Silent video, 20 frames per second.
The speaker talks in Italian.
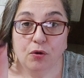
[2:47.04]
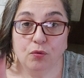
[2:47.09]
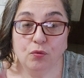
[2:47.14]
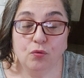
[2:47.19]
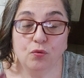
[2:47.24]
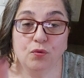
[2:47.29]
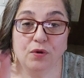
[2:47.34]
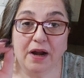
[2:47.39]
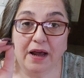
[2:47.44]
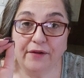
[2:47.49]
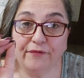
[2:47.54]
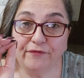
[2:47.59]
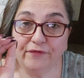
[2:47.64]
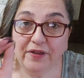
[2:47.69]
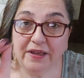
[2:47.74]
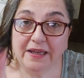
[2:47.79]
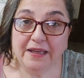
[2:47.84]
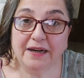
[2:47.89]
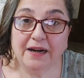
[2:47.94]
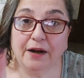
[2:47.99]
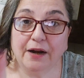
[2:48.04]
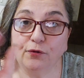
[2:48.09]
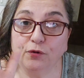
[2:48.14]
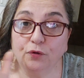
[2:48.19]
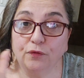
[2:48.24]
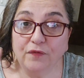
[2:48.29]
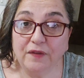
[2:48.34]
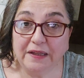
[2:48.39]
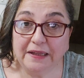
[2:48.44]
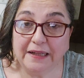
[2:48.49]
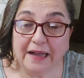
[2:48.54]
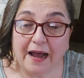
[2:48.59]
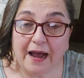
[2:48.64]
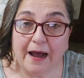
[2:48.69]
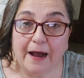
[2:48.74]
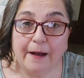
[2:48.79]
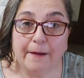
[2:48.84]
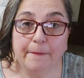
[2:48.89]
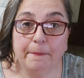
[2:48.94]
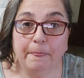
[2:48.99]
una vera
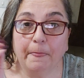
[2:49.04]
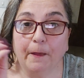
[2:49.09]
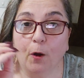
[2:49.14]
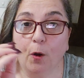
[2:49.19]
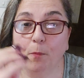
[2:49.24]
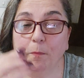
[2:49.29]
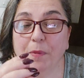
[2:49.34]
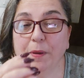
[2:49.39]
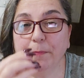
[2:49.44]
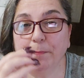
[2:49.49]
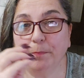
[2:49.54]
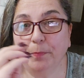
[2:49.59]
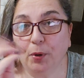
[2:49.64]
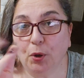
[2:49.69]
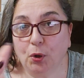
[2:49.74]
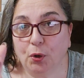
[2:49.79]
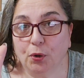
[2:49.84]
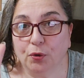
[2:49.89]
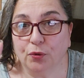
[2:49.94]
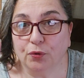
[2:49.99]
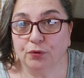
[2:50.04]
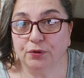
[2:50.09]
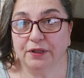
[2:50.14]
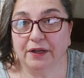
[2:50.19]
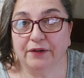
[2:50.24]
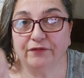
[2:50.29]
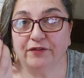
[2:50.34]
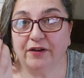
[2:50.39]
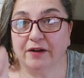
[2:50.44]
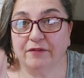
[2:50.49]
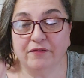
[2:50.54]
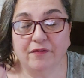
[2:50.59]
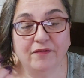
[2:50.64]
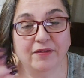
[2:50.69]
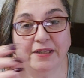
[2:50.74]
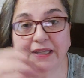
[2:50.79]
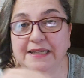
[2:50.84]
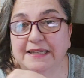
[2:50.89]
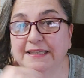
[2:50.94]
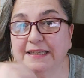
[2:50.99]
novità, ho ben poco da farvi
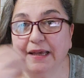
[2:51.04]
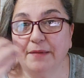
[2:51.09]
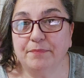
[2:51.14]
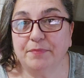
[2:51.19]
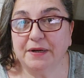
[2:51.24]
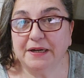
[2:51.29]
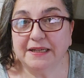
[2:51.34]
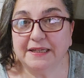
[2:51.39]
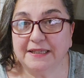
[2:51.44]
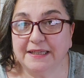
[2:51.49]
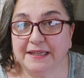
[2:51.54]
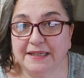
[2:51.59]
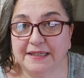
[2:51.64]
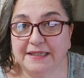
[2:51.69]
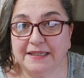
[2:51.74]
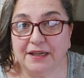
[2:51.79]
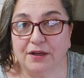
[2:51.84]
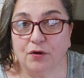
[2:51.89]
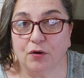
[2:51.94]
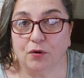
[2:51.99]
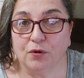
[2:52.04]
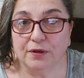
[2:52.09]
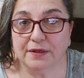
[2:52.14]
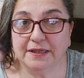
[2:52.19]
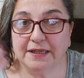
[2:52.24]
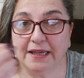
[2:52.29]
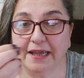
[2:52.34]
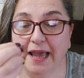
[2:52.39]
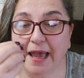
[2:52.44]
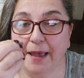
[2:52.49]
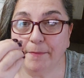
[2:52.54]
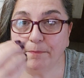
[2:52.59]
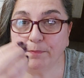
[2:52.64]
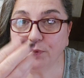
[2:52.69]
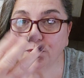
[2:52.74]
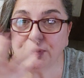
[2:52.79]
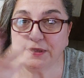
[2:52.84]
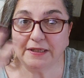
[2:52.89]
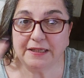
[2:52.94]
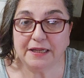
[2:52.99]
vedere sempre le stesse cose, è
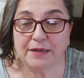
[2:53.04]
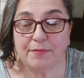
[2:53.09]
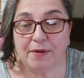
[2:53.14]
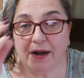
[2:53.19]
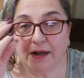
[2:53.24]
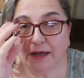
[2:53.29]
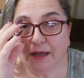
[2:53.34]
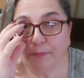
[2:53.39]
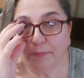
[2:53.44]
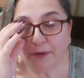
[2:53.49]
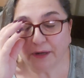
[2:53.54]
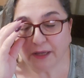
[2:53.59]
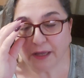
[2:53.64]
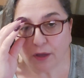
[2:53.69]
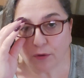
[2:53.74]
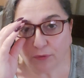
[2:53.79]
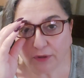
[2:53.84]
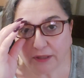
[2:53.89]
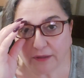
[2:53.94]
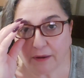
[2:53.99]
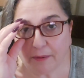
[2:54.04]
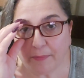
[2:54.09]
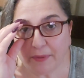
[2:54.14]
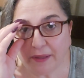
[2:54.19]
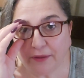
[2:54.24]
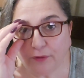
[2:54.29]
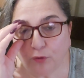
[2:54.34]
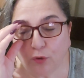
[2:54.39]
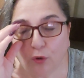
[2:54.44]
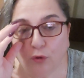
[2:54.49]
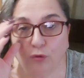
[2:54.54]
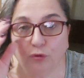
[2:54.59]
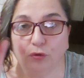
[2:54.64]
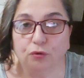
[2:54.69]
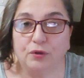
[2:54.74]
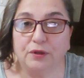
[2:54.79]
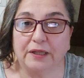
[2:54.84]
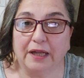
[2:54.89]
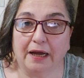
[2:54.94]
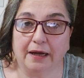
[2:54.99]
impossibile anche perché ultimamente ho
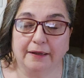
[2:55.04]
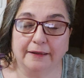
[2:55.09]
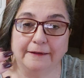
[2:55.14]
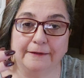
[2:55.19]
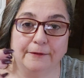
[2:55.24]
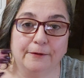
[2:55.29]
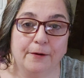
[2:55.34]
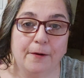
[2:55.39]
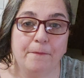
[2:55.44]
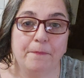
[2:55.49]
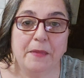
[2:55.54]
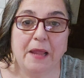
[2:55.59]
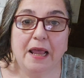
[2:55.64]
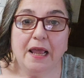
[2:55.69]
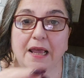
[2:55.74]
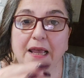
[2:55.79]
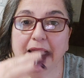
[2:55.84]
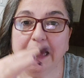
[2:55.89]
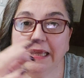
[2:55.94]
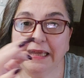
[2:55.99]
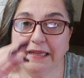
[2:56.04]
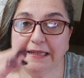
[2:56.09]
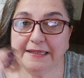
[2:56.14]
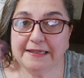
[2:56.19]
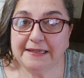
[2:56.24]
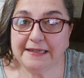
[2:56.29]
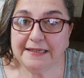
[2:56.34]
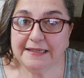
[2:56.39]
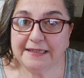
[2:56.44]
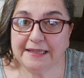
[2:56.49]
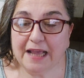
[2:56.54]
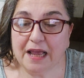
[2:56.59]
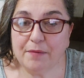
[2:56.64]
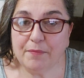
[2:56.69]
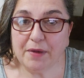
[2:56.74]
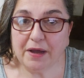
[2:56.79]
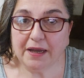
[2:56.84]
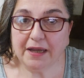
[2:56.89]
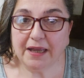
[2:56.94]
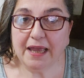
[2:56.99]
adottato il
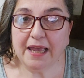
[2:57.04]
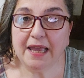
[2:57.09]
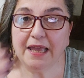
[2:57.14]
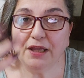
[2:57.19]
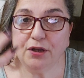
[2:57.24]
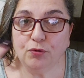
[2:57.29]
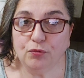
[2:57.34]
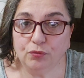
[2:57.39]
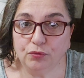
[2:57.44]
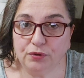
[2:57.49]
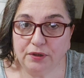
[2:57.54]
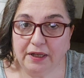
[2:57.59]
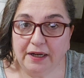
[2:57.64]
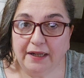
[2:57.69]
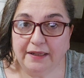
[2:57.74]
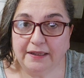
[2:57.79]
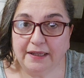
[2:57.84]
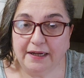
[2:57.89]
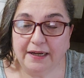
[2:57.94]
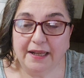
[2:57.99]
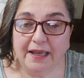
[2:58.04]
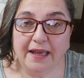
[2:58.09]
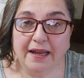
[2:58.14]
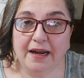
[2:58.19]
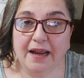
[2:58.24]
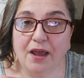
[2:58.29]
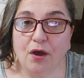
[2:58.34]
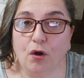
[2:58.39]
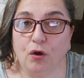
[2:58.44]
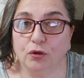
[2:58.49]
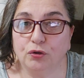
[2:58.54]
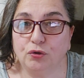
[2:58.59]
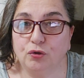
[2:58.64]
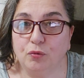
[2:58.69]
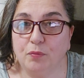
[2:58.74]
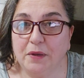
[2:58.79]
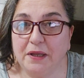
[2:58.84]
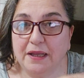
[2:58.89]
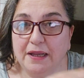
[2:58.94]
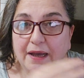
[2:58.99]
sistema che è inutile tenere
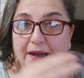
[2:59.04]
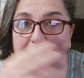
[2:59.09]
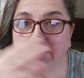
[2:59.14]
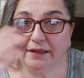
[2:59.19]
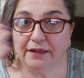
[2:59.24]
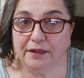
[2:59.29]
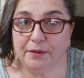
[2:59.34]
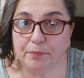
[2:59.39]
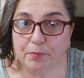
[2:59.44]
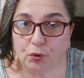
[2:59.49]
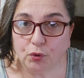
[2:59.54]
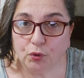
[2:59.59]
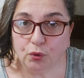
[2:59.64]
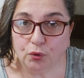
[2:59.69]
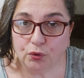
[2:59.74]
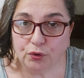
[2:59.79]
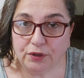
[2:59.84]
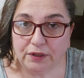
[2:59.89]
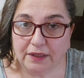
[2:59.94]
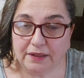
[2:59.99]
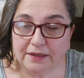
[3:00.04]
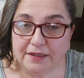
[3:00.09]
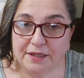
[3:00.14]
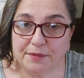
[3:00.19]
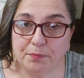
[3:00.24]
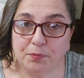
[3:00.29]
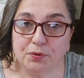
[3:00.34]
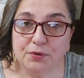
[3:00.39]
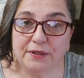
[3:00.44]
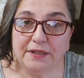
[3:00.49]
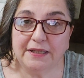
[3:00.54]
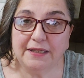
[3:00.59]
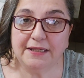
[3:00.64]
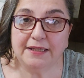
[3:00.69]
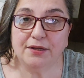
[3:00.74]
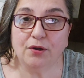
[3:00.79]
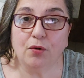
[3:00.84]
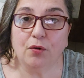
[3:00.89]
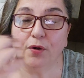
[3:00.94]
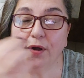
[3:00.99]
8 miliardi di prodotti a
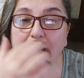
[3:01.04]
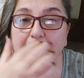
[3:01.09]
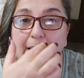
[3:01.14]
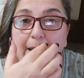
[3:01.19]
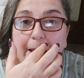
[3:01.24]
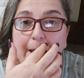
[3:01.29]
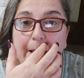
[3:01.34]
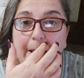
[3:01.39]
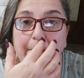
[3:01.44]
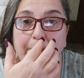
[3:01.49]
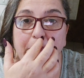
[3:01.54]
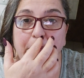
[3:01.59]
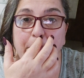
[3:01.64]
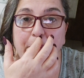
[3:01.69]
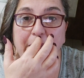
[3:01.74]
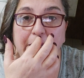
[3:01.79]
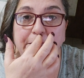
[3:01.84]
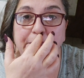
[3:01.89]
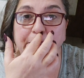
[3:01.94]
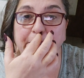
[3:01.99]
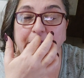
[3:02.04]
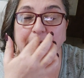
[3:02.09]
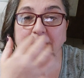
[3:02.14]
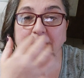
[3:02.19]
disposizione, mi piace